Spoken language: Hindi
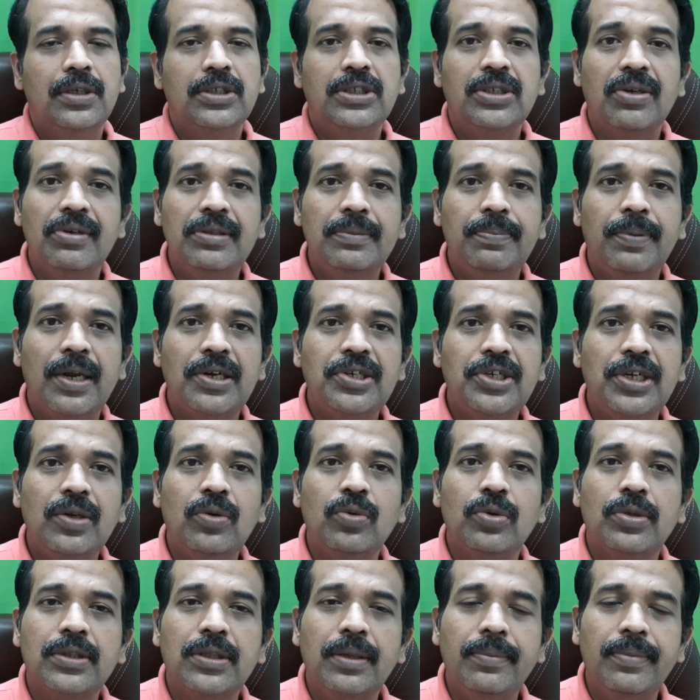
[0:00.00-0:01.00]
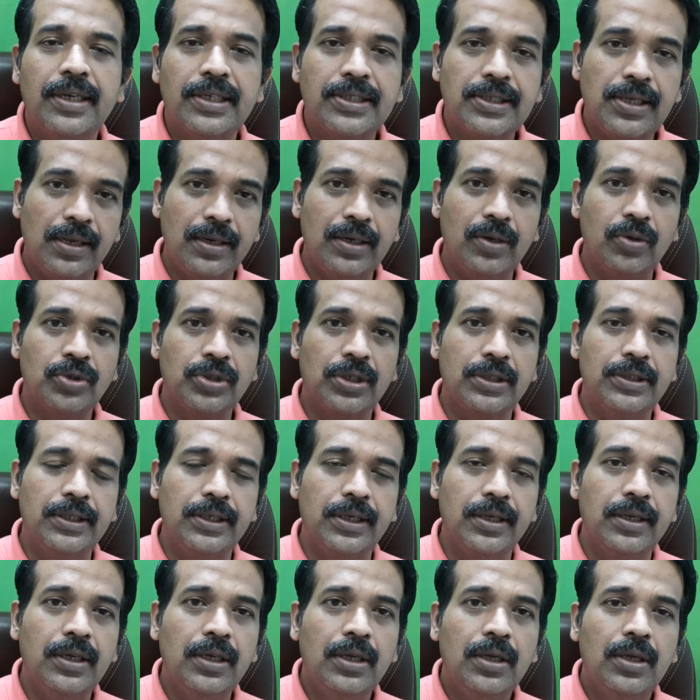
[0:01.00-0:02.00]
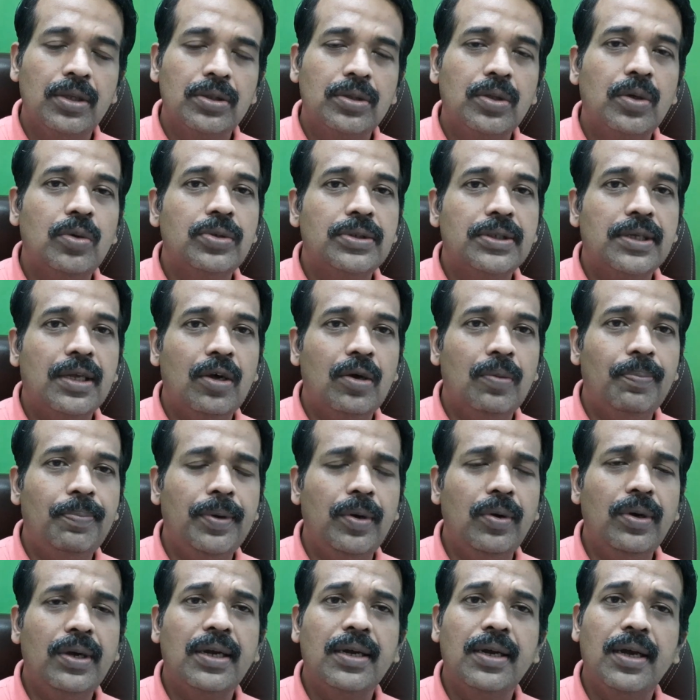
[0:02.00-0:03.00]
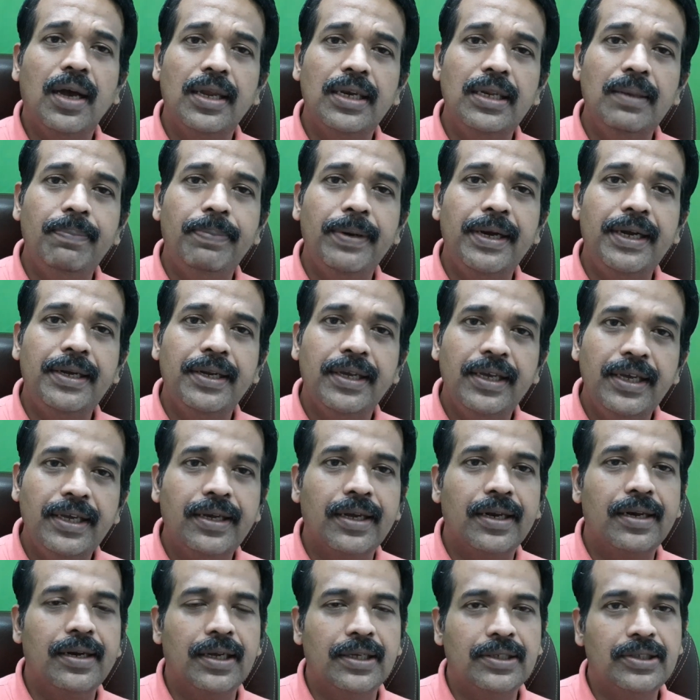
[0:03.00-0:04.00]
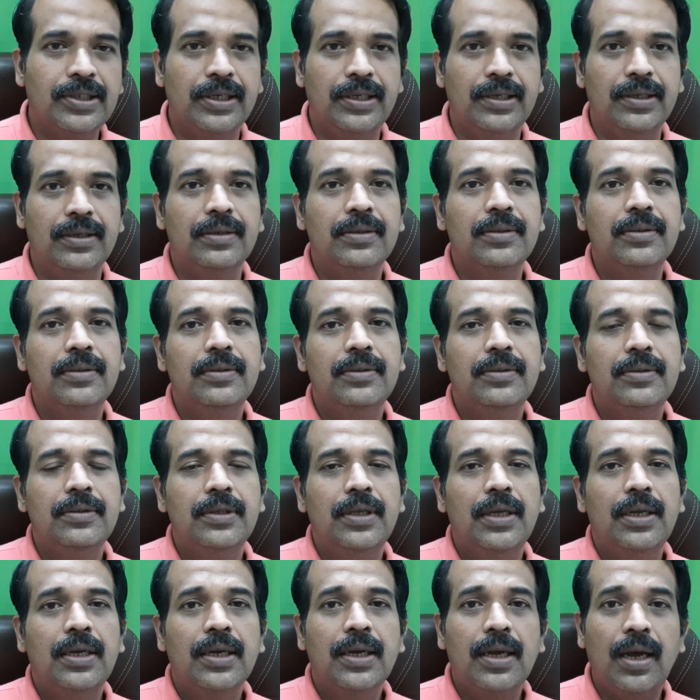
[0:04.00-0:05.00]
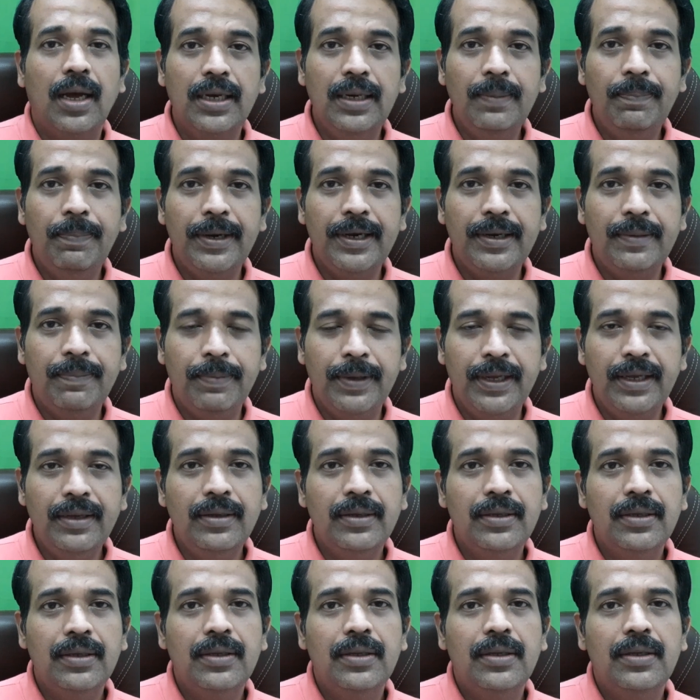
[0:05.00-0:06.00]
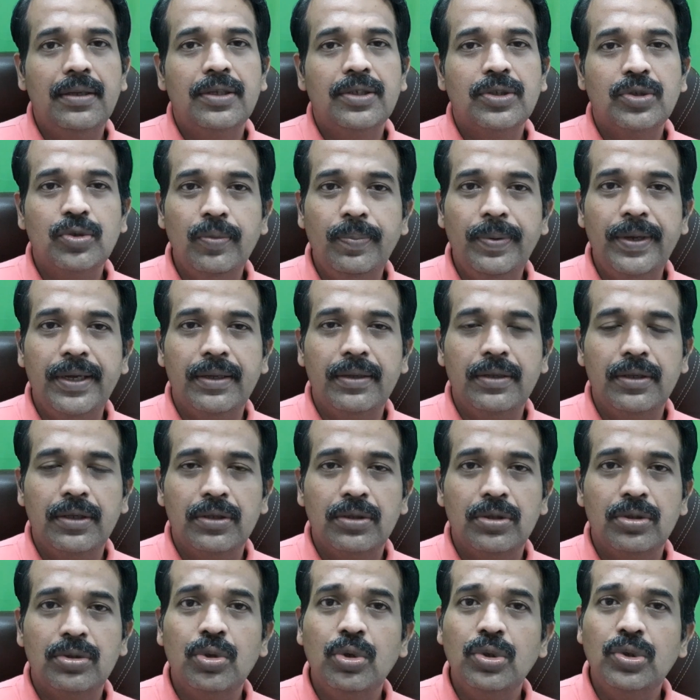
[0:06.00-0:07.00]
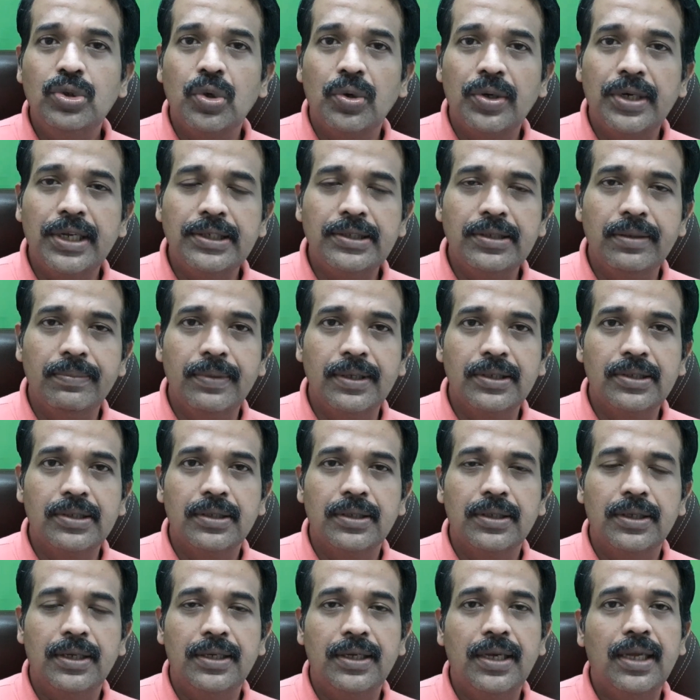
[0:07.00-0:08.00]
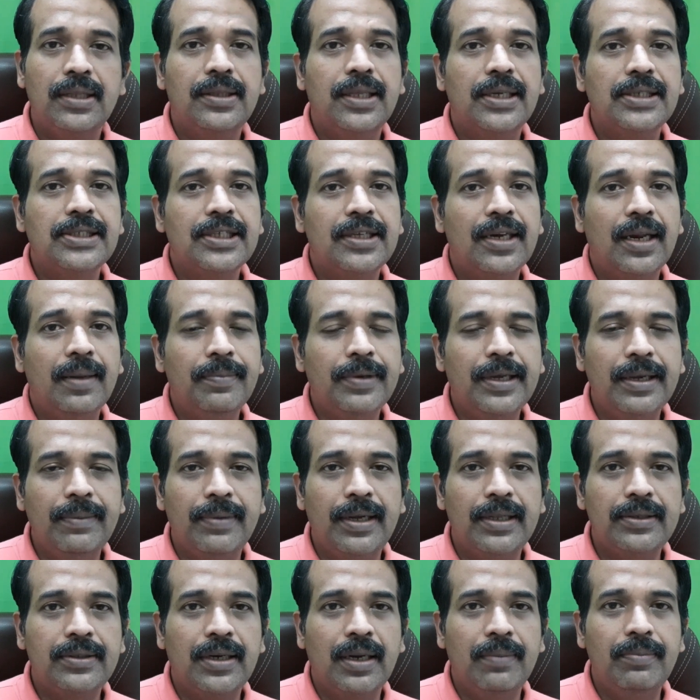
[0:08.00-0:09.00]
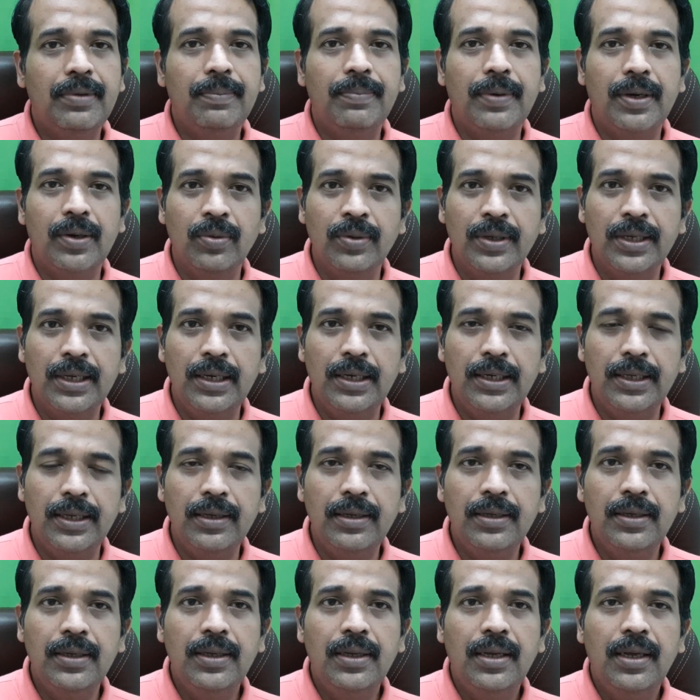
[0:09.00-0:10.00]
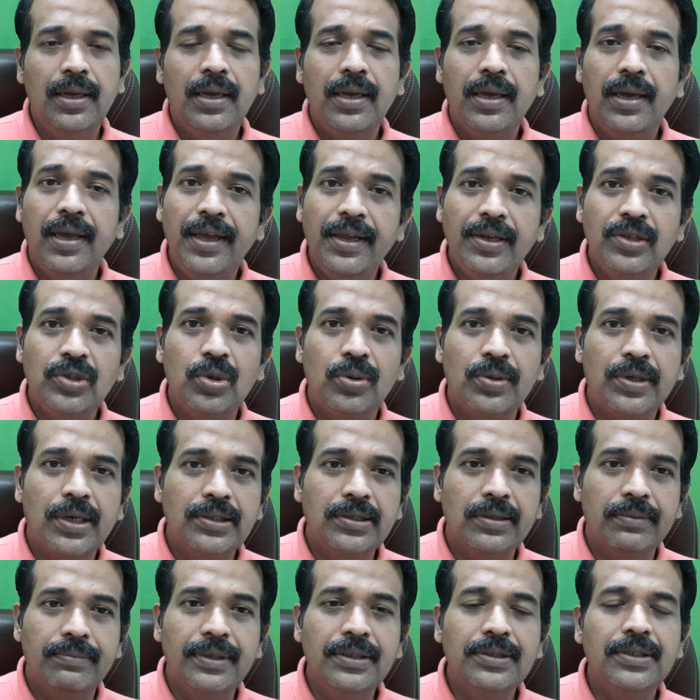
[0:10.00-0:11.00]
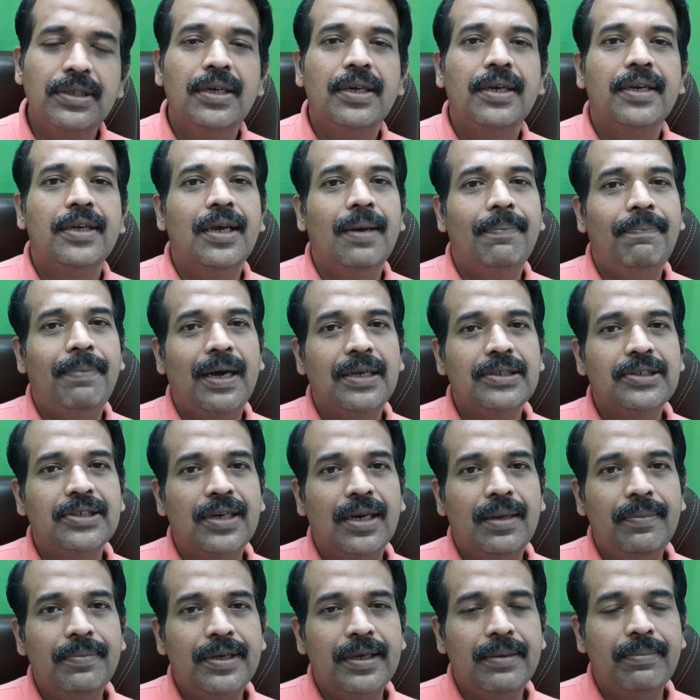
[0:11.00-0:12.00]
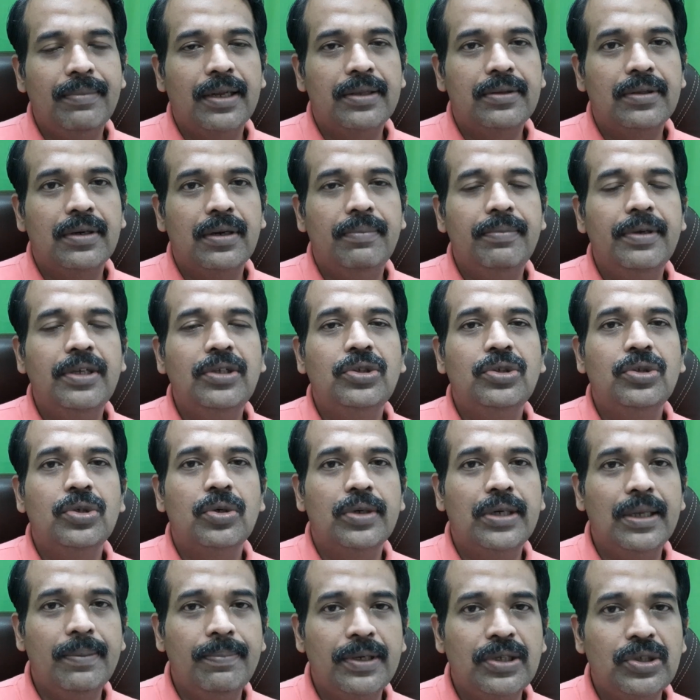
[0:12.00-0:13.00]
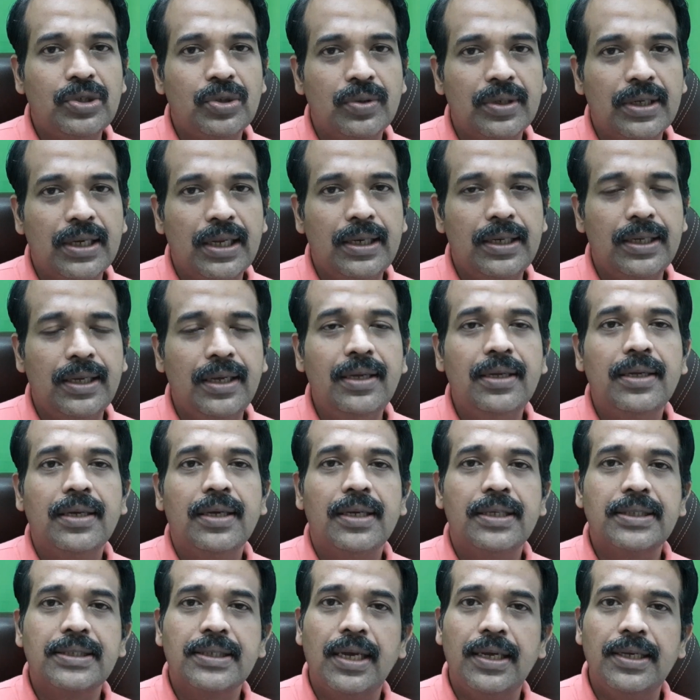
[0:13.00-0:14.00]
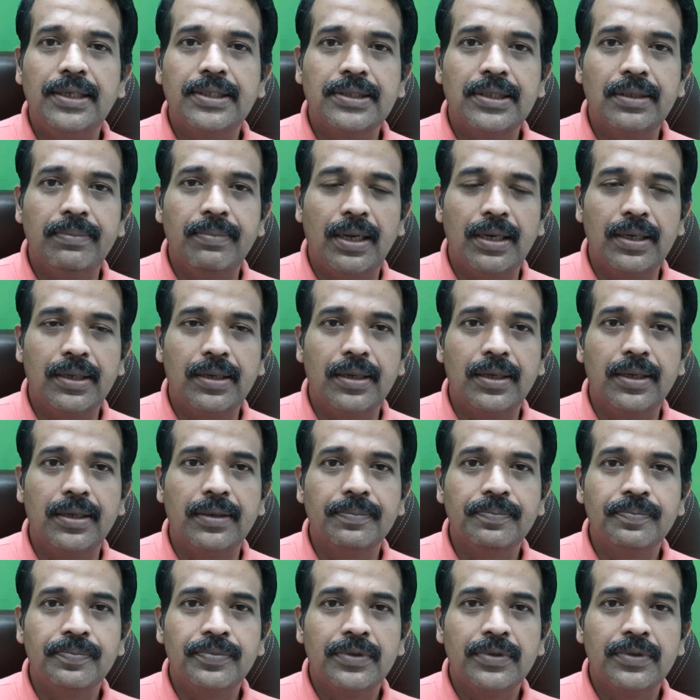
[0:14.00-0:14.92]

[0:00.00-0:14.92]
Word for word: च्यवनप्राश एक उत्तम रसायन औषधि है तो उसका उपयोग खाली पेट ही करना चाहिए खाली पेट पे सुबह दो छोटे चम्मच या 10 ग्राम की मात्रा में बड़ों के लिए एक छोटा चम्मच या 5 ग्राम की मात्रा में छोटे बच्चों के लिए इसका इस्तेमाल करें